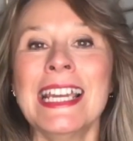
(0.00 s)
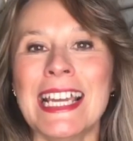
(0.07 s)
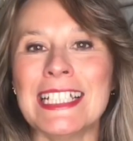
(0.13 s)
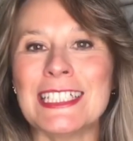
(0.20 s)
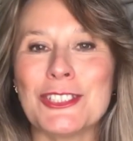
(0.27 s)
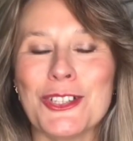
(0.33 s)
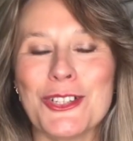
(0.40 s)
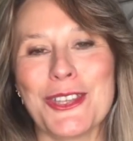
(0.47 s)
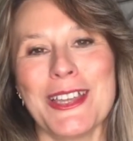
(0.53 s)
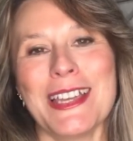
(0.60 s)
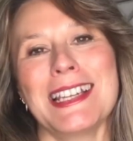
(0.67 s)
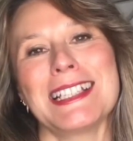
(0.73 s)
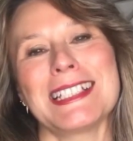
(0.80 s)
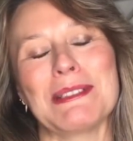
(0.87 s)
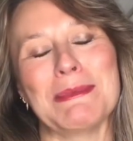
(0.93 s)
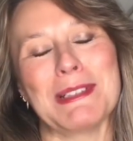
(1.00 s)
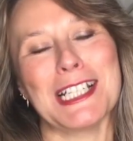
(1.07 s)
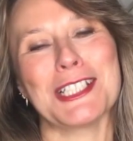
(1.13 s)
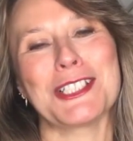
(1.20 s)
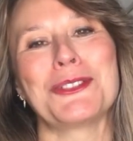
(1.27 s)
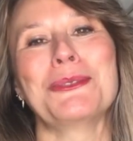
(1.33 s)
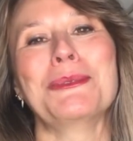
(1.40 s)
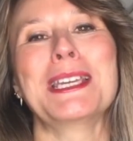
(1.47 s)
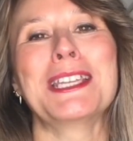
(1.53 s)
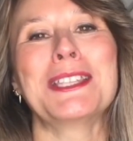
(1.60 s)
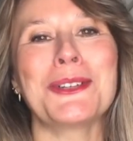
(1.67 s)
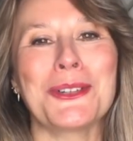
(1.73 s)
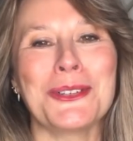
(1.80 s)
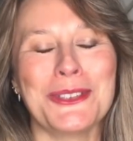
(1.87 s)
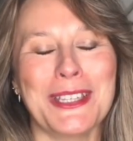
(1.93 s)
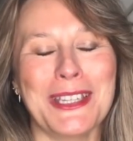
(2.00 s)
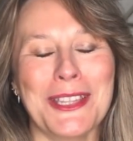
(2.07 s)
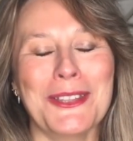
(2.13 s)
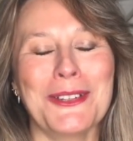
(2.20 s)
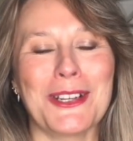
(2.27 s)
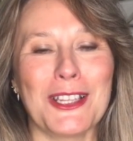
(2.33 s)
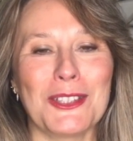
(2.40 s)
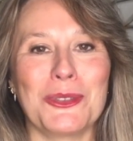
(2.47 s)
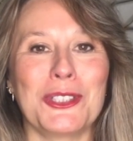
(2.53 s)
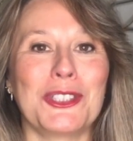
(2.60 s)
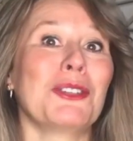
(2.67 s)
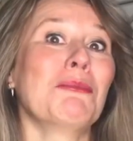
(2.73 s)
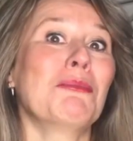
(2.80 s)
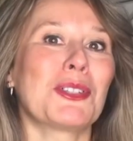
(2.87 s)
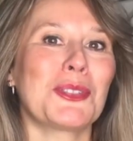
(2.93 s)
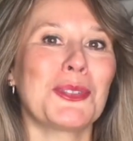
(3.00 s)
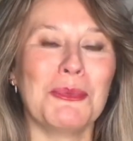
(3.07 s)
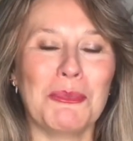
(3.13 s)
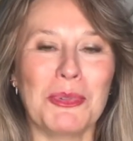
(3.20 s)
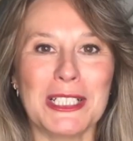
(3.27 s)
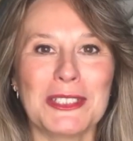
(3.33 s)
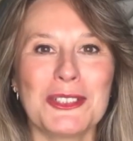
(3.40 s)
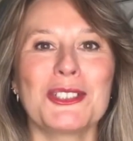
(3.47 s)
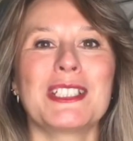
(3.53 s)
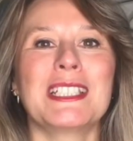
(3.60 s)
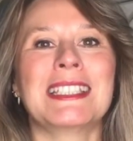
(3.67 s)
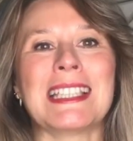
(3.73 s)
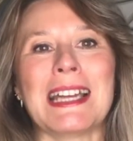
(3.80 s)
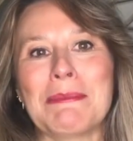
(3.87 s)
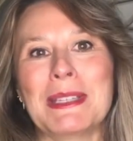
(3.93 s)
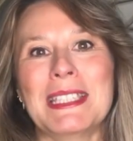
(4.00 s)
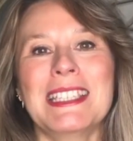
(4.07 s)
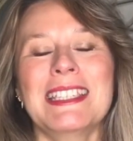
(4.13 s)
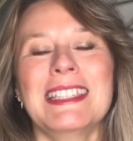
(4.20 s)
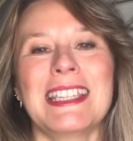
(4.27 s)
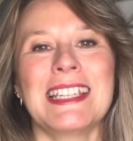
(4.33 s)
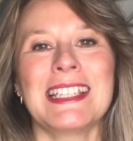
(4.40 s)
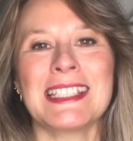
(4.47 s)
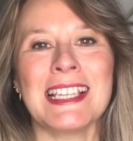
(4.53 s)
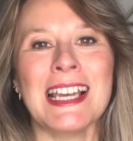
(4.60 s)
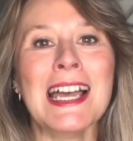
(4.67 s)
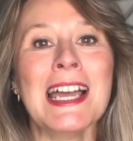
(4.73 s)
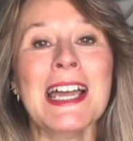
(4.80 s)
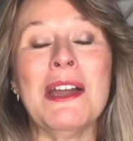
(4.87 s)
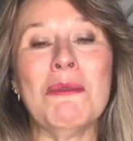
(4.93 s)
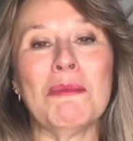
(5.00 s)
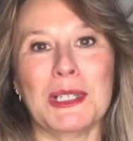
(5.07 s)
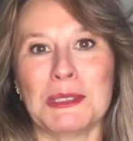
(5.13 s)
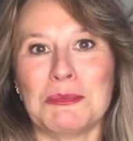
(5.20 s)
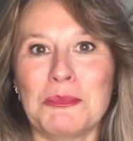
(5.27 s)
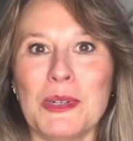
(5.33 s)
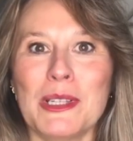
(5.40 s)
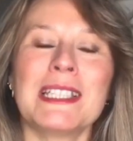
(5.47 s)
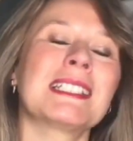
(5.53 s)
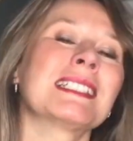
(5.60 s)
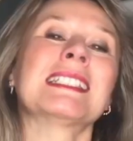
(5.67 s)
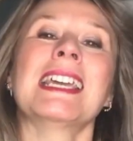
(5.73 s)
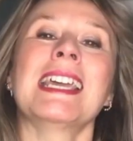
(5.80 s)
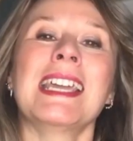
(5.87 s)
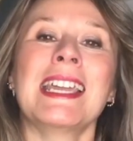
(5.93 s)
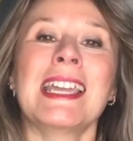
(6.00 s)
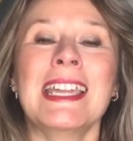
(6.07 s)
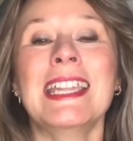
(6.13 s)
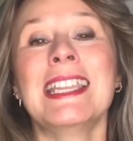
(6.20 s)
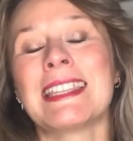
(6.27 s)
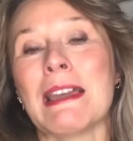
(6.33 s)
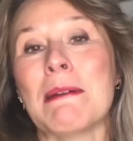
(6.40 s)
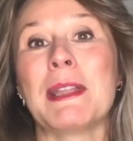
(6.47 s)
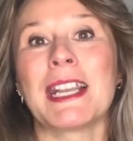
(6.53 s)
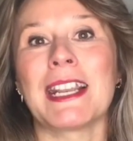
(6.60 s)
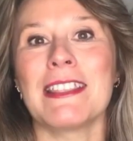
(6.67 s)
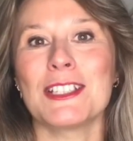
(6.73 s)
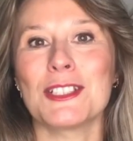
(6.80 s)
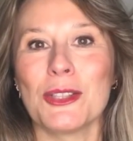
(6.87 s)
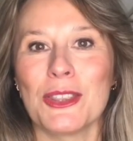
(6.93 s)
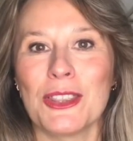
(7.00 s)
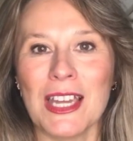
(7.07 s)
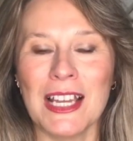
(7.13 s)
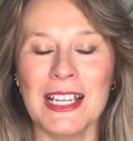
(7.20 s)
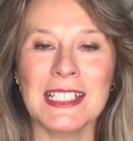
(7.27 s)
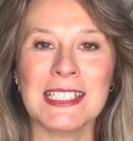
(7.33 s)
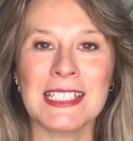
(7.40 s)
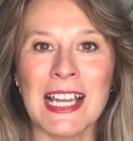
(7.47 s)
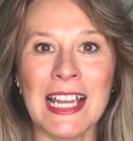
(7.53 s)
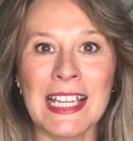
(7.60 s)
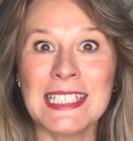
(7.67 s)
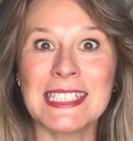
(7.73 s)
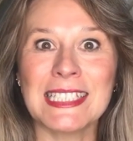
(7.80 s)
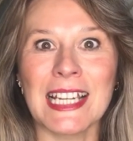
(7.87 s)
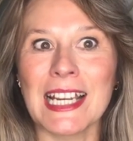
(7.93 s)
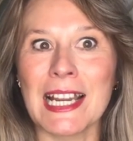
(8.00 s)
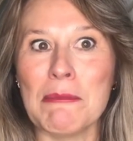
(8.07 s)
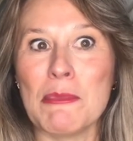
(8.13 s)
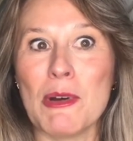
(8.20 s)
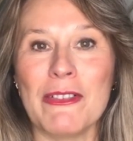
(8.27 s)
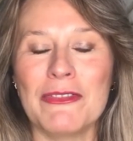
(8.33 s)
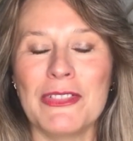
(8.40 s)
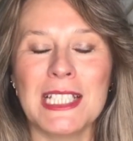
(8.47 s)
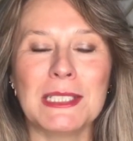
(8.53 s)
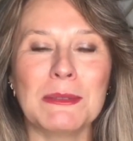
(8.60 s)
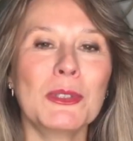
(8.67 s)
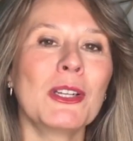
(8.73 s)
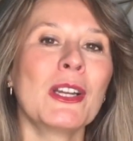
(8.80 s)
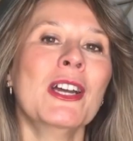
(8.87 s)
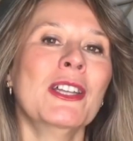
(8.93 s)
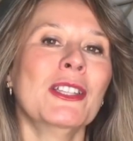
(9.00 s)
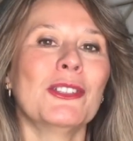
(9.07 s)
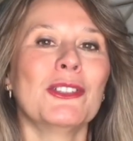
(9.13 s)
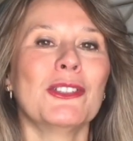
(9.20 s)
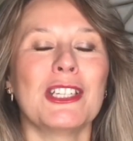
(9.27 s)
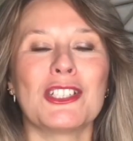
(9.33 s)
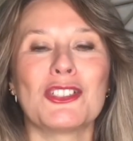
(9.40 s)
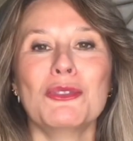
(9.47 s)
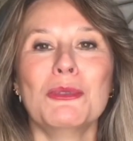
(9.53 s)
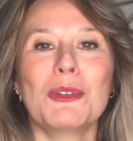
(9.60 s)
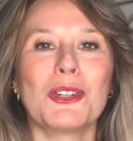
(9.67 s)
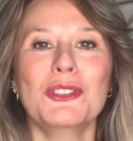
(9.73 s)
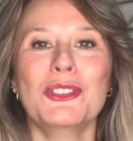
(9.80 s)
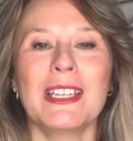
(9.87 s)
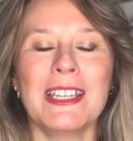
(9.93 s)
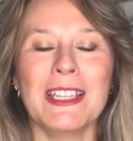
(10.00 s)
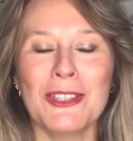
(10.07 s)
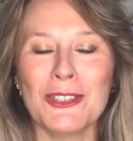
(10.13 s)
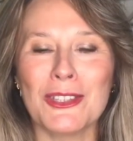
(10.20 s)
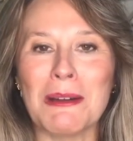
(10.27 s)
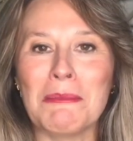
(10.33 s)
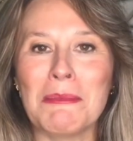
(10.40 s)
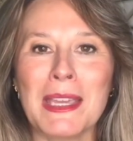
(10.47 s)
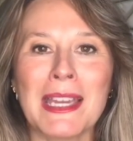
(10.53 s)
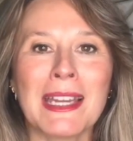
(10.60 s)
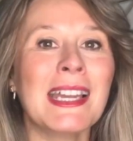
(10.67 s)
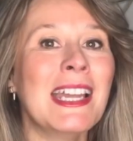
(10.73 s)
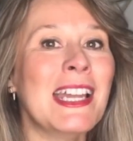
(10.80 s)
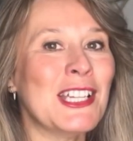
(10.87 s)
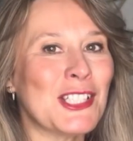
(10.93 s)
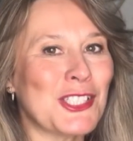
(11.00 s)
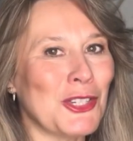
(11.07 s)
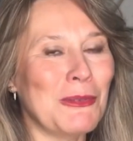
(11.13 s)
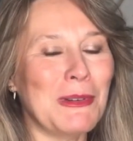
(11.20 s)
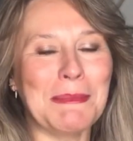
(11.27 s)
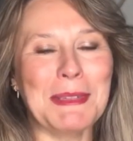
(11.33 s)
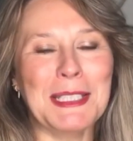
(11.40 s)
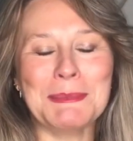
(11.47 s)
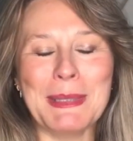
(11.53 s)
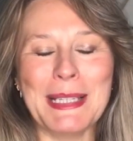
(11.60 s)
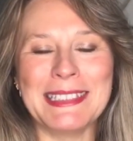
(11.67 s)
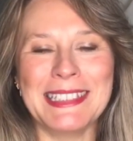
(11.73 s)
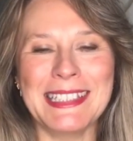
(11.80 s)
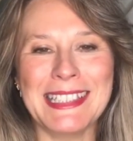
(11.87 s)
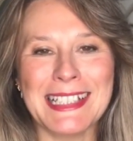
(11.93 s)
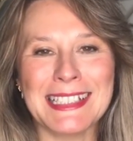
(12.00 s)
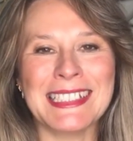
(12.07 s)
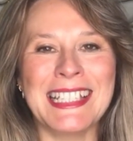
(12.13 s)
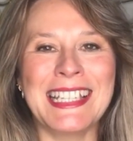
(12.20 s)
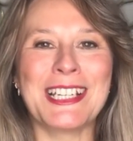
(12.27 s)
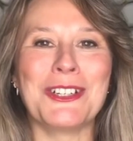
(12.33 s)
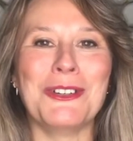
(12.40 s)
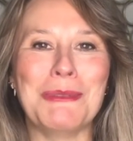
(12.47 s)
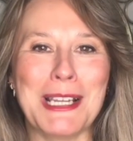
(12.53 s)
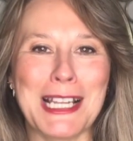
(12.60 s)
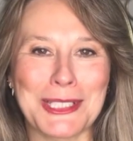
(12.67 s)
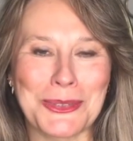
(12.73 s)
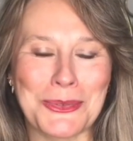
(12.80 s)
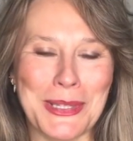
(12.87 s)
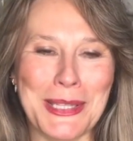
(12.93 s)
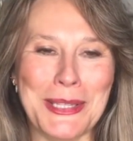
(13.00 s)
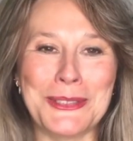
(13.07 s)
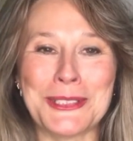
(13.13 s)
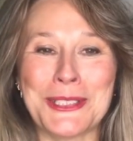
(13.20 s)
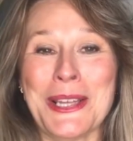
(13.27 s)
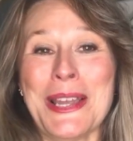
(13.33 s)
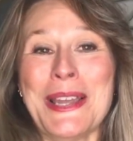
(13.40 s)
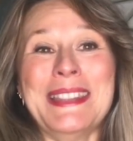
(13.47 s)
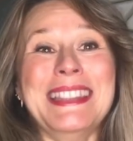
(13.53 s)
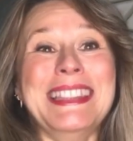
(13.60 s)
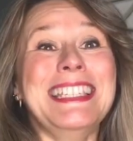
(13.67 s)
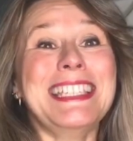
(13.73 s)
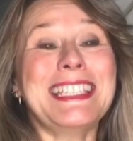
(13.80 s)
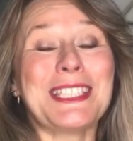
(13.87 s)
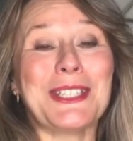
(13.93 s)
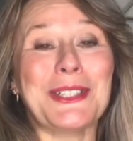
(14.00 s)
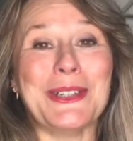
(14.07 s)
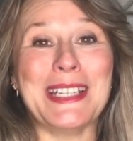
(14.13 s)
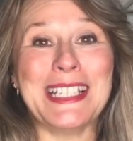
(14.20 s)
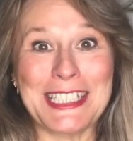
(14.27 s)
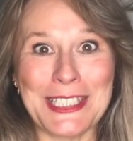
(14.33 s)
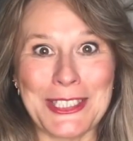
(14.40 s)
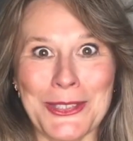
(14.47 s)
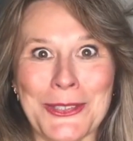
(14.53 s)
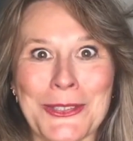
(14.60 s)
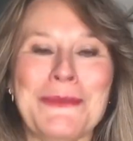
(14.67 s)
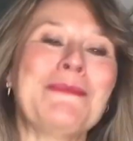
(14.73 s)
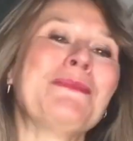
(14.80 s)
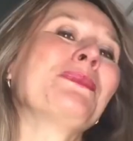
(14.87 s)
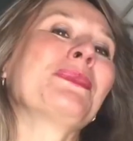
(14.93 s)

Estoy todas las semanas subiendo contenido gratuito y por supuesto si también te interesa pues puedes eh, irte a mis redes sociales, a Instagram o a Facebook donde subo contenido también sobre mis plantitas y cómo las cuido. Dicho esto,